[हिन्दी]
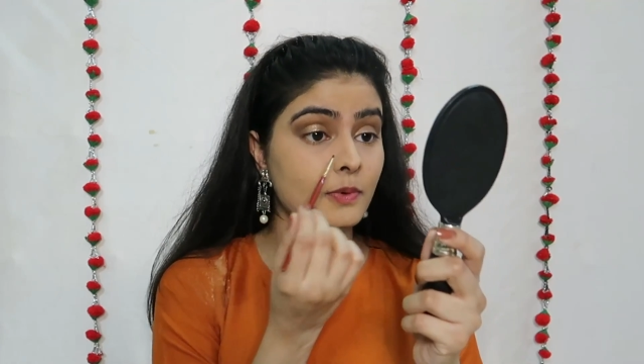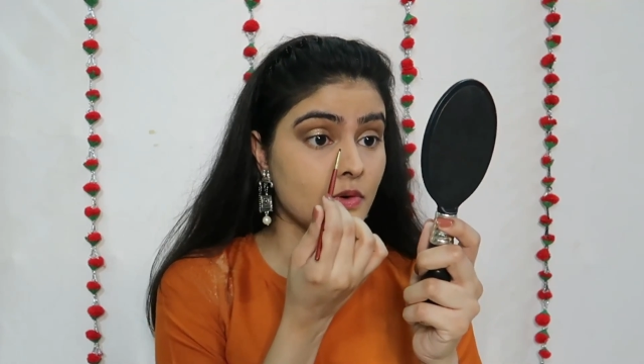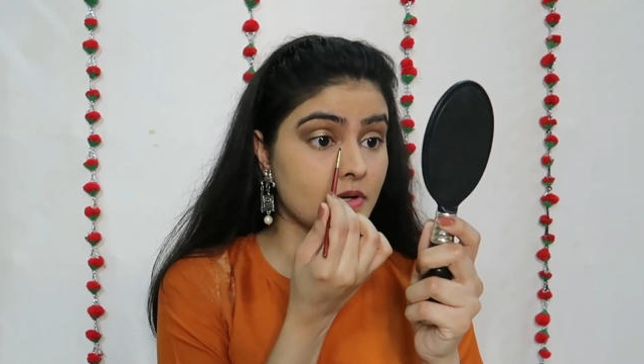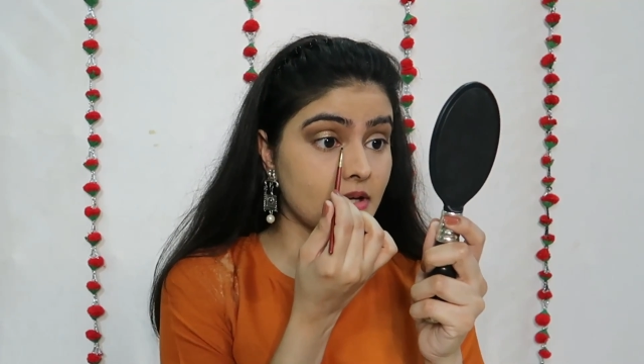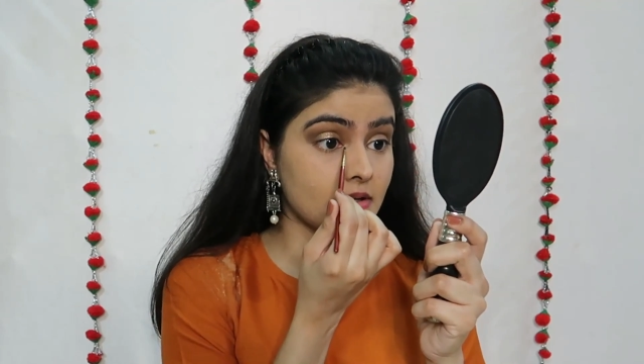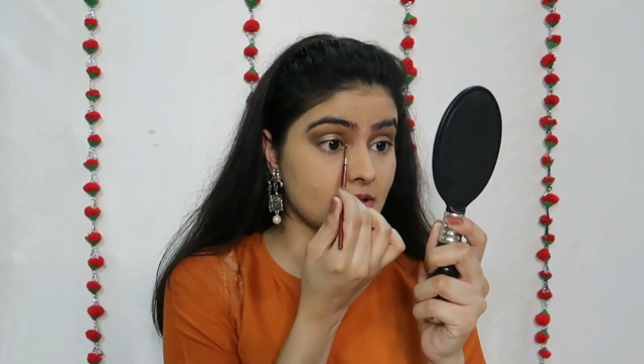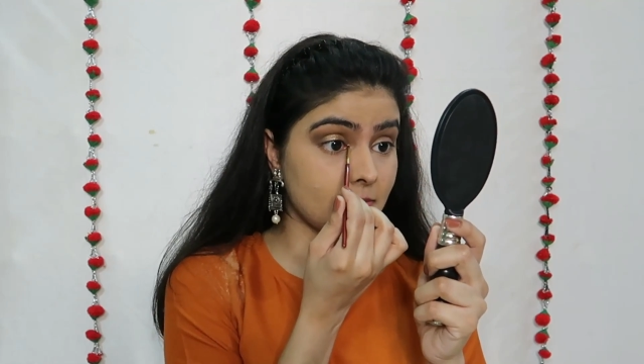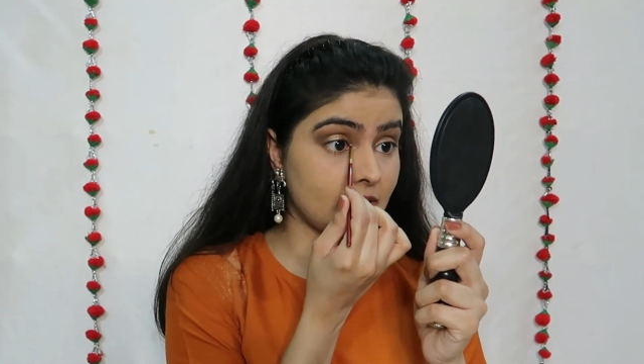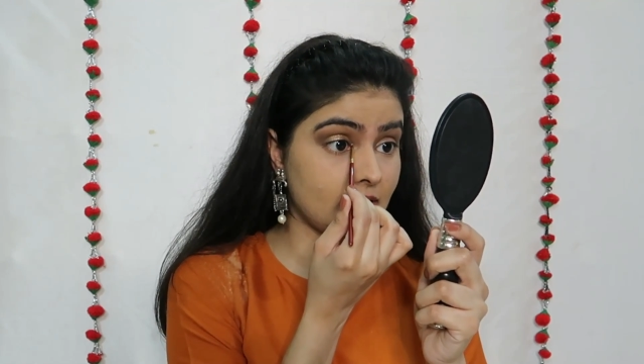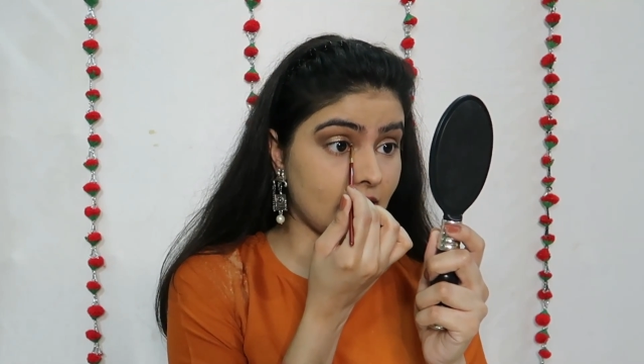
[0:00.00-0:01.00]
पोक नहीं
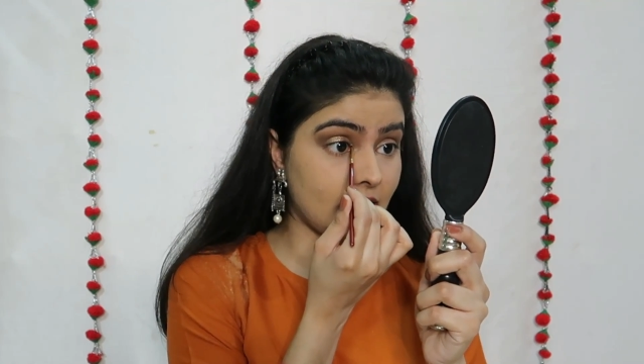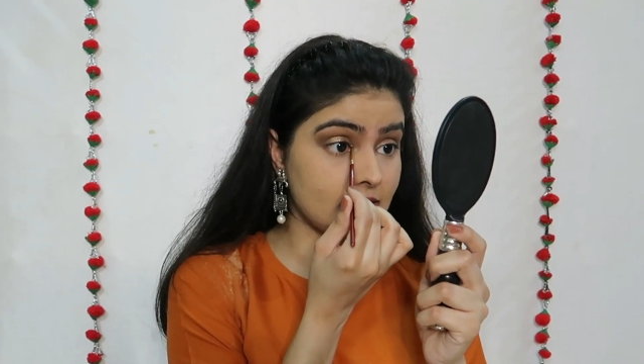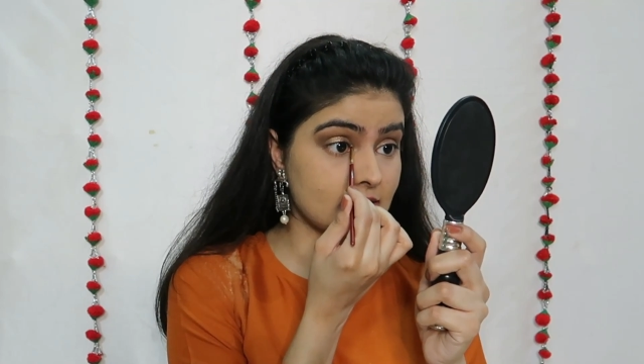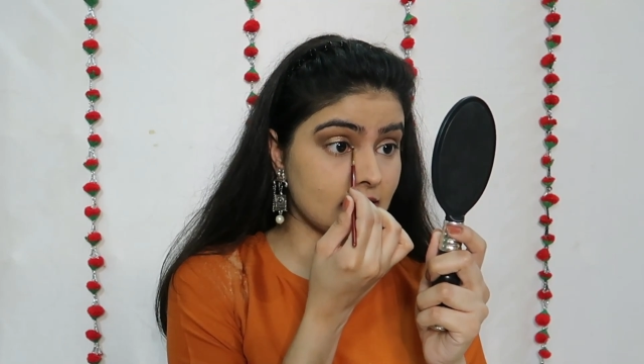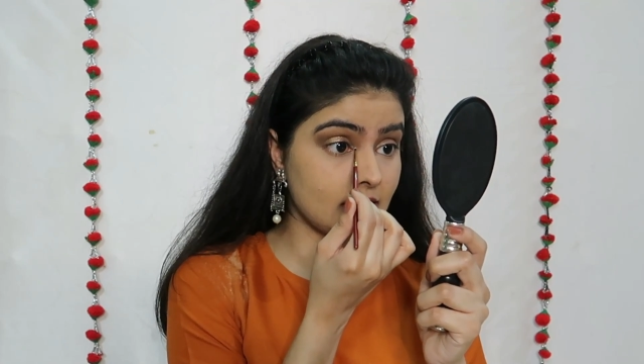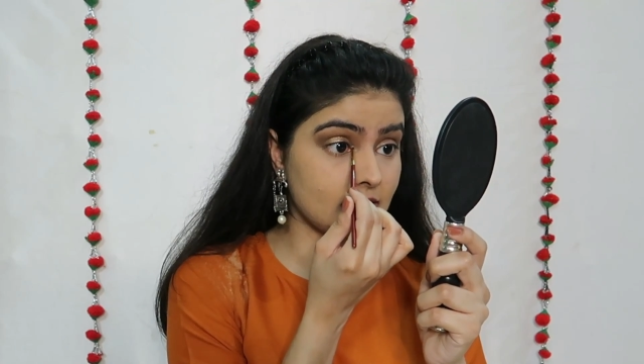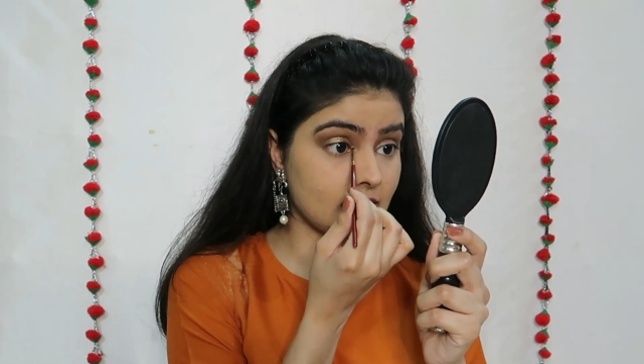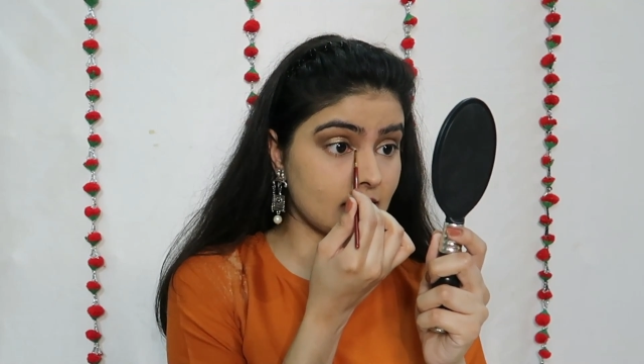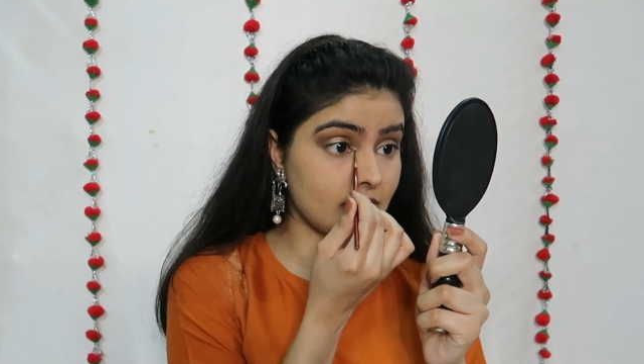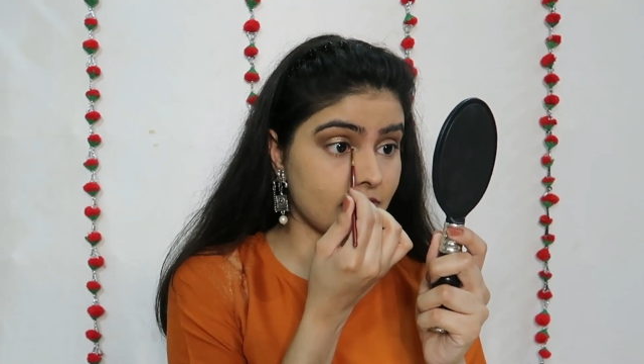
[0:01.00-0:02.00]
करता मेरी आइज़ के
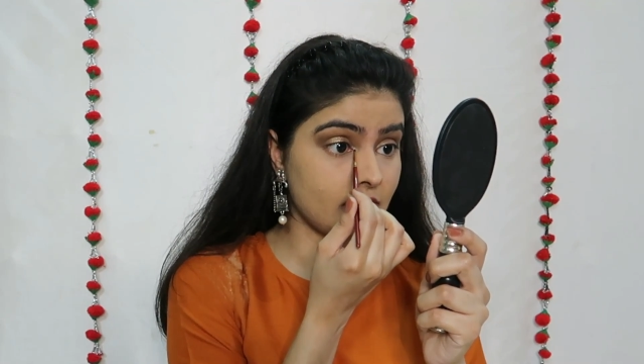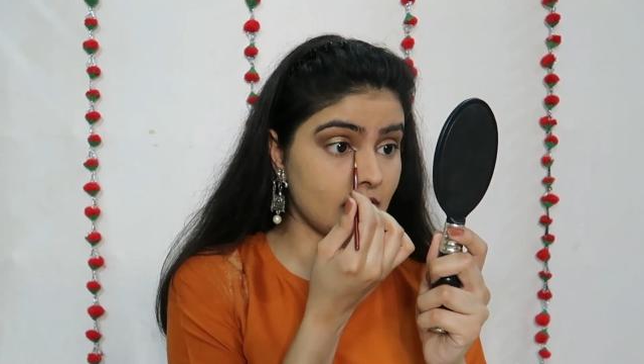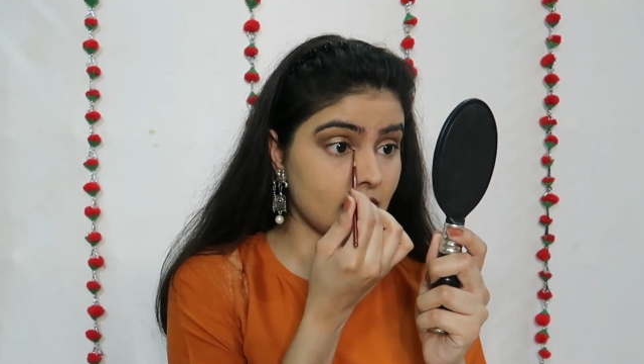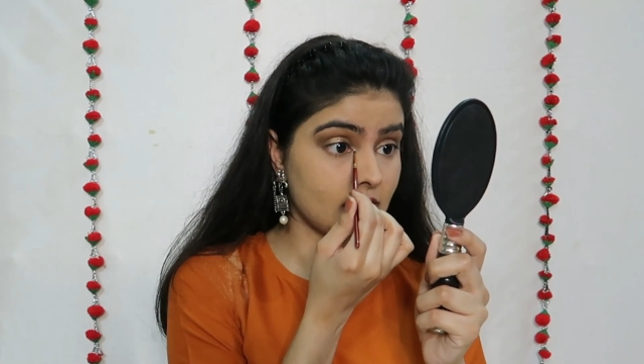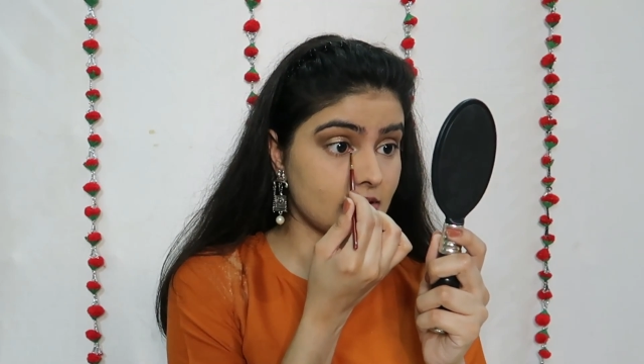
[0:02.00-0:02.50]
अंदर काफ़ी